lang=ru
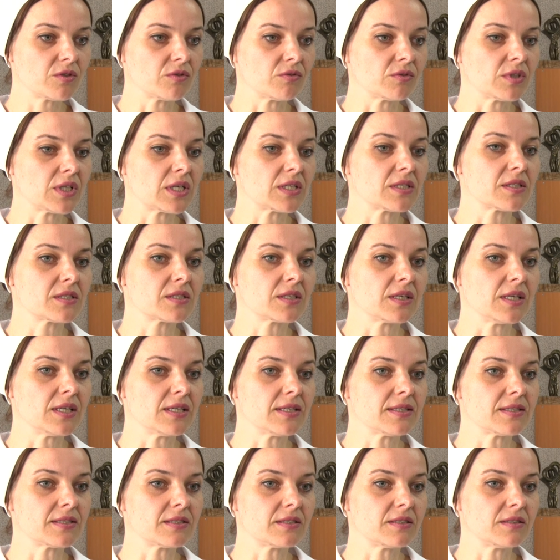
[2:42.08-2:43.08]
У нас
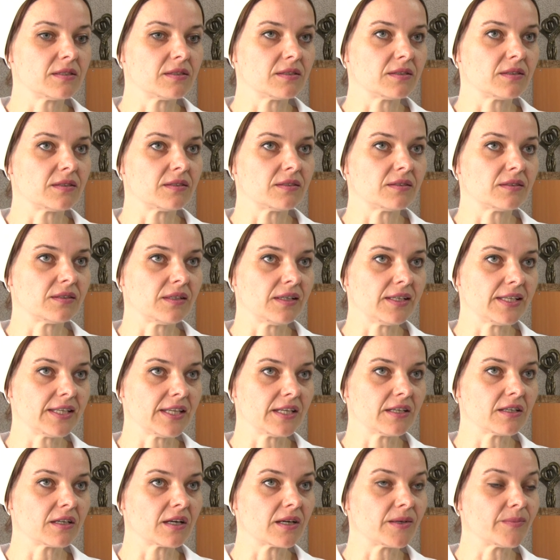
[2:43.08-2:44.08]
есть а,
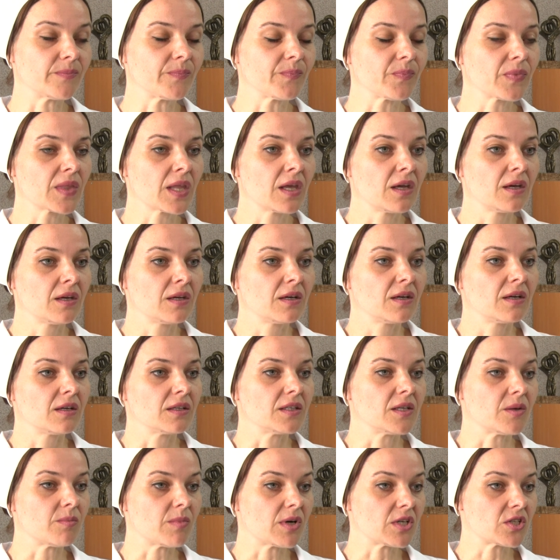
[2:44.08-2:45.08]
линейка
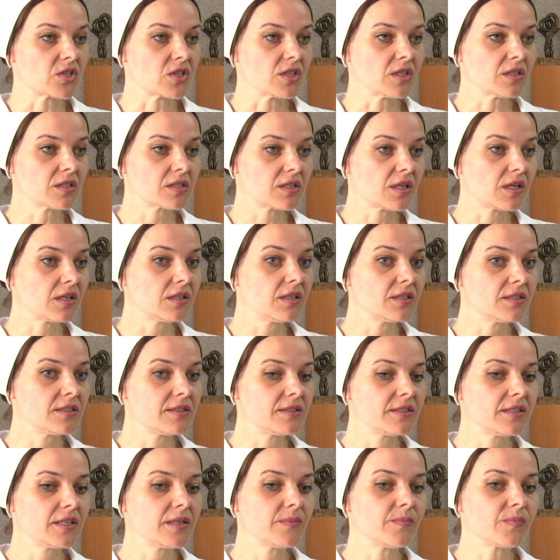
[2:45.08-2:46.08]
домашних
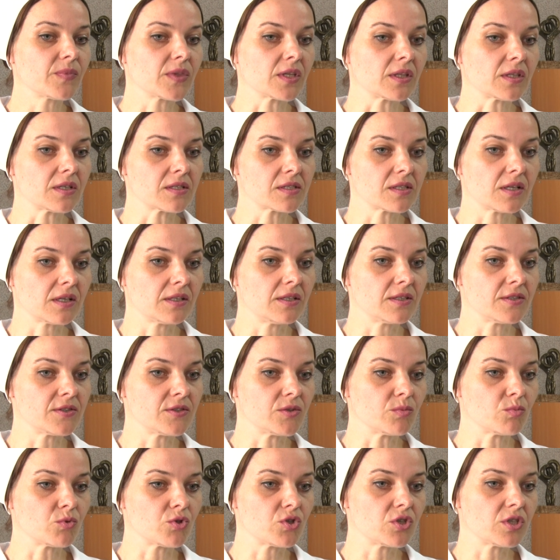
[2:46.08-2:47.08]
сладостей. Это
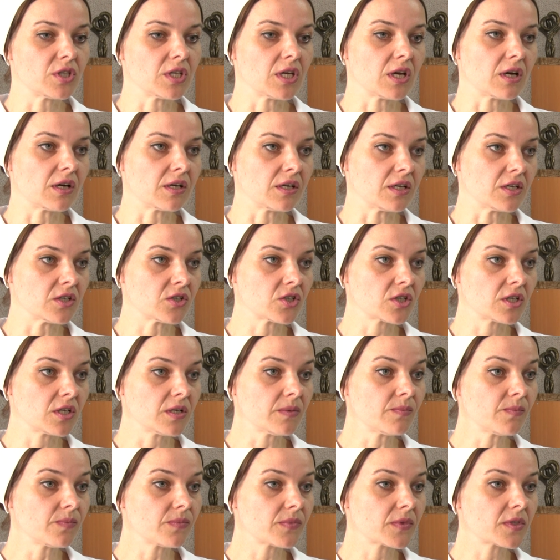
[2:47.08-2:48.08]
сладости мучные
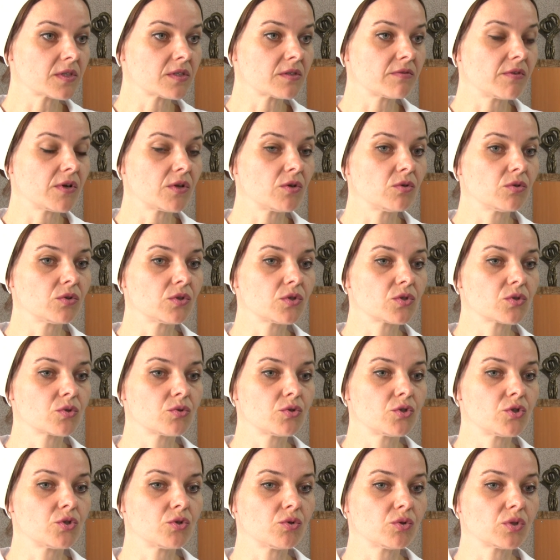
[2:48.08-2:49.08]
орешки с вареной
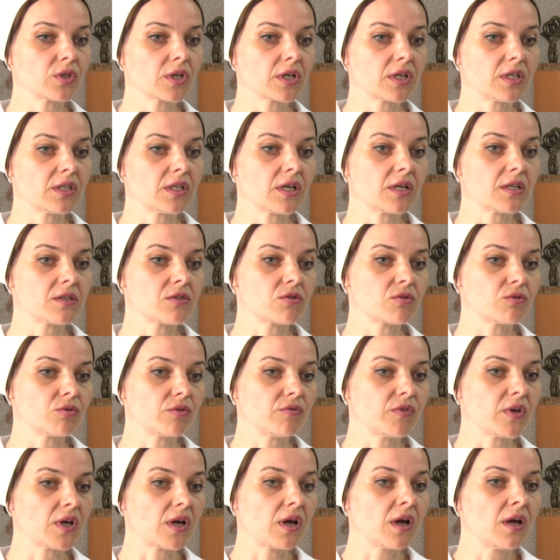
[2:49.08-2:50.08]
сгущенкой на
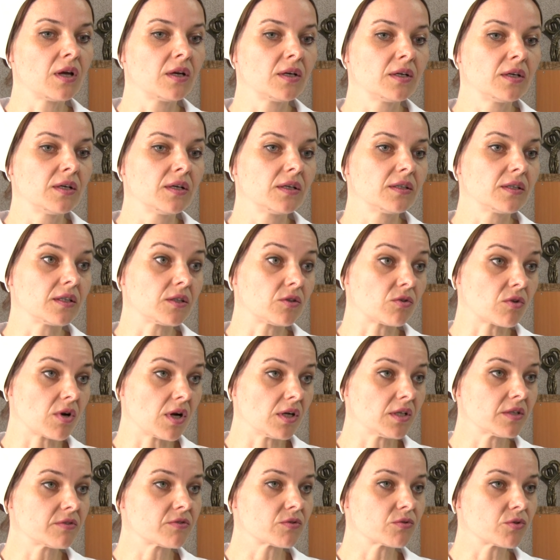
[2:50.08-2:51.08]
основе
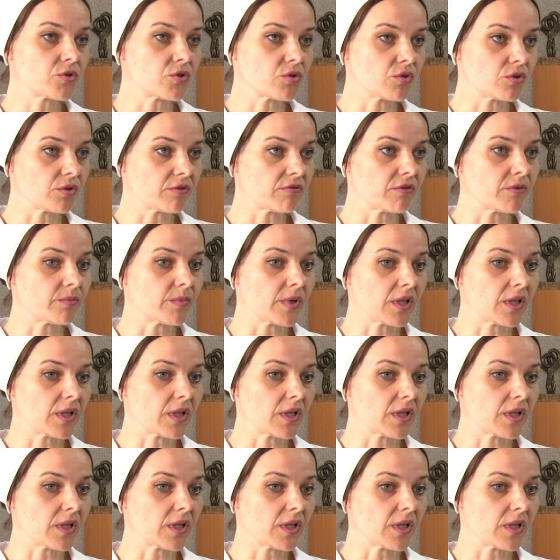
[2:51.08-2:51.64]
натурального сгущенного